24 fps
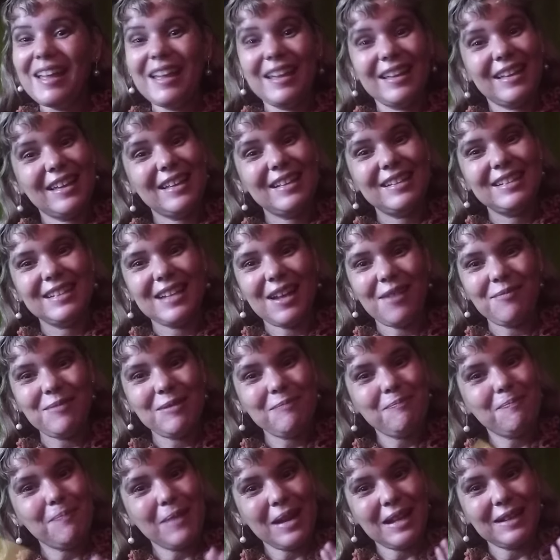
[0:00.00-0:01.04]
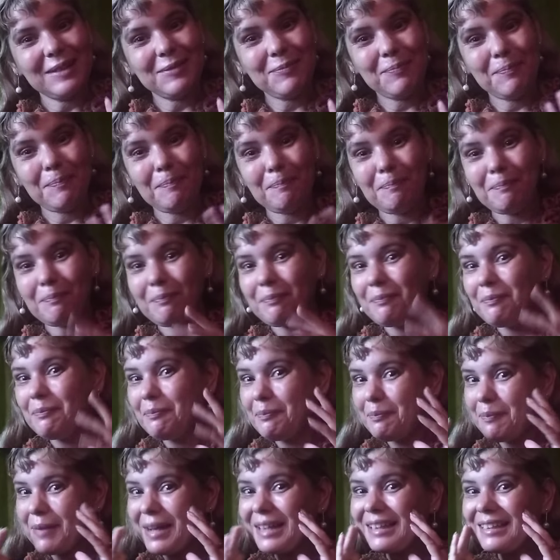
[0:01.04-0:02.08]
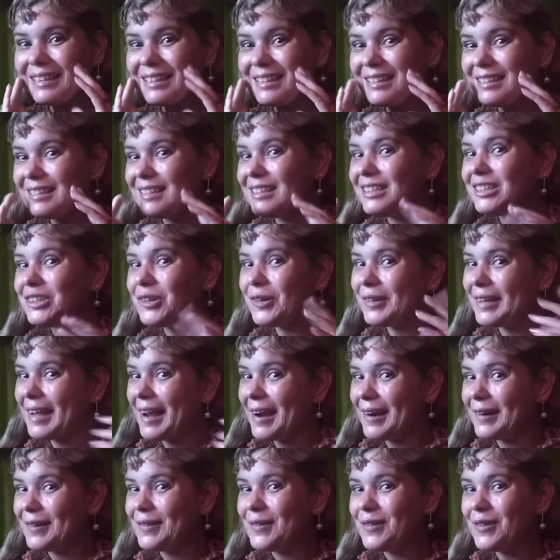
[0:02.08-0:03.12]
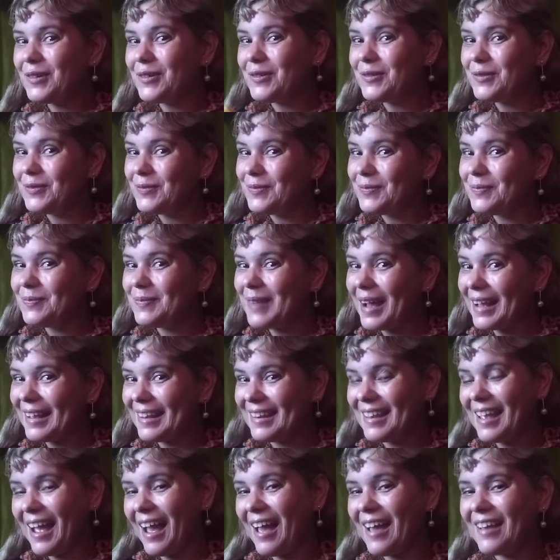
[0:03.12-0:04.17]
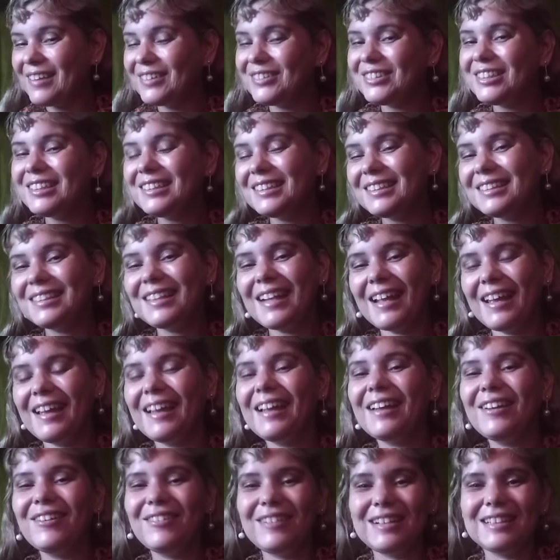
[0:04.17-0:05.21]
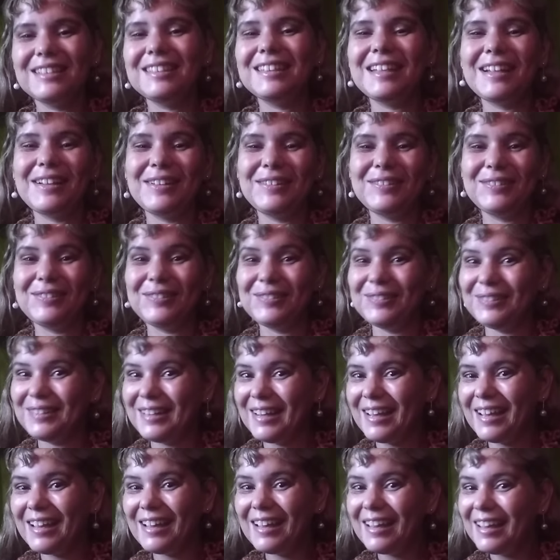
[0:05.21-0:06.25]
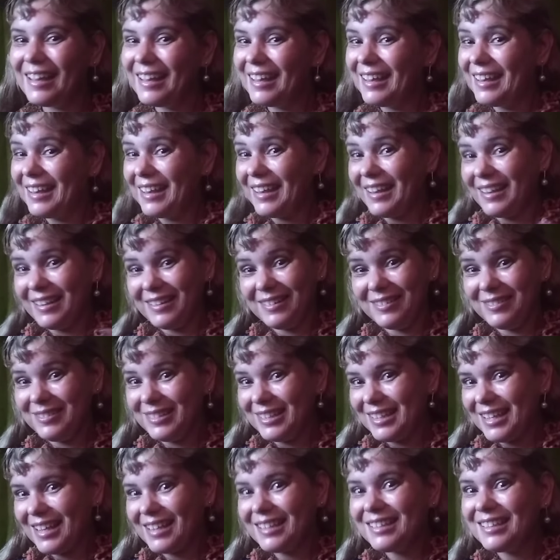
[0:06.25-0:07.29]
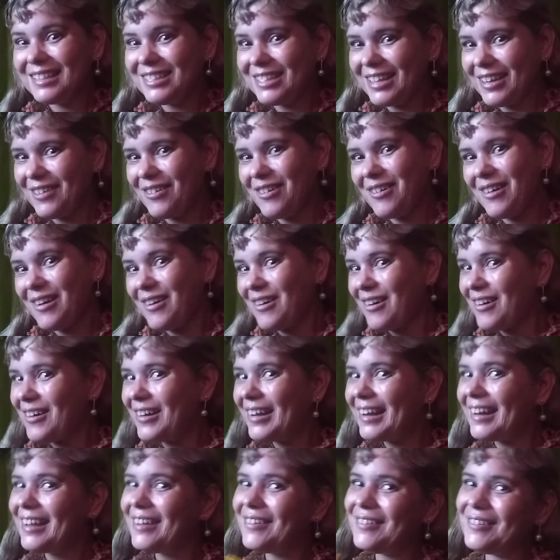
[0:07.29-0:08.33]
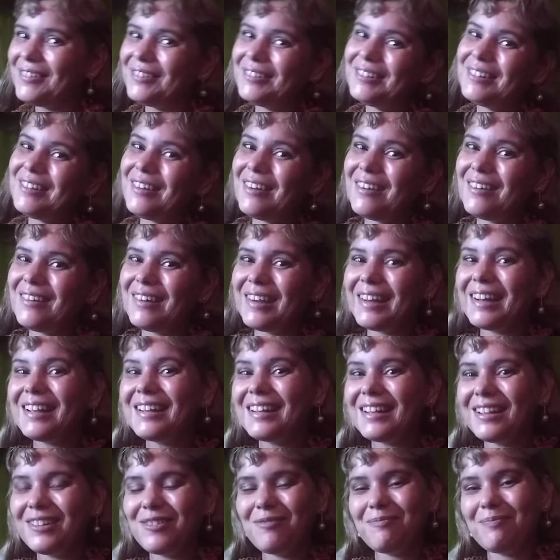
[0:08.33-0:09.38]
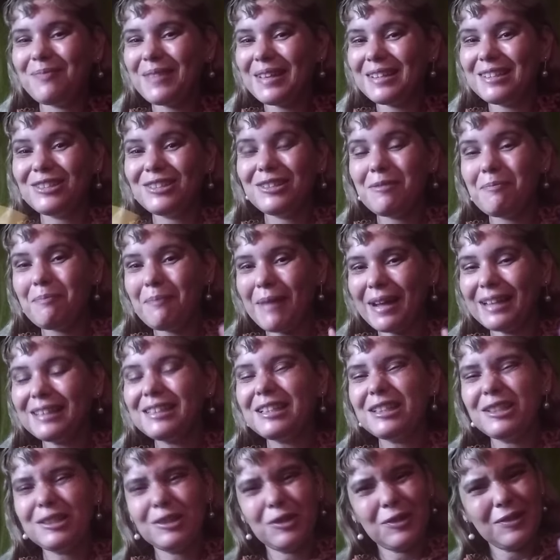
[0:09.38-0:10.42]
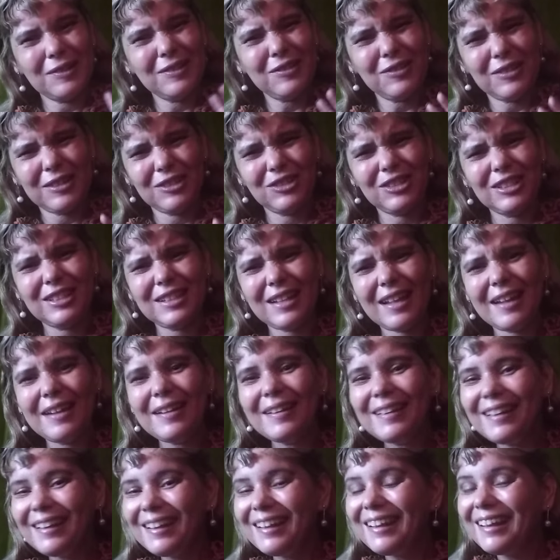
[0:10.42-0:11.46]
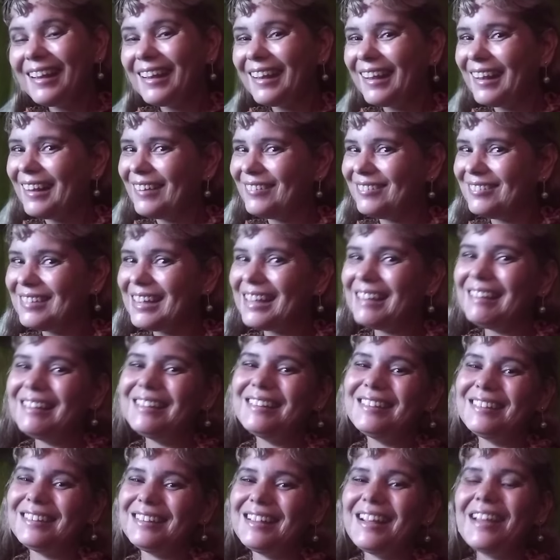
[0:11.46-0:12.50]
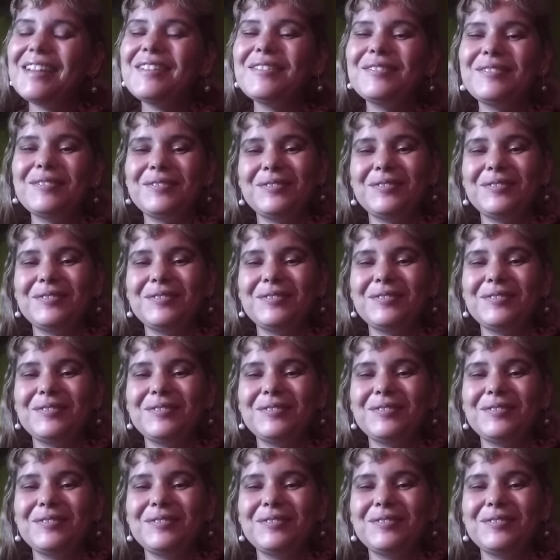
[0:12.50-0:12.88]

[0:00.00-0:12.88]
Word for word: quem quiser me patricionar com maquiagens, né? Eu aceito, né? não sei se chegou a hora ou na hora, né, do patrocínio que diz, né? Mas, né?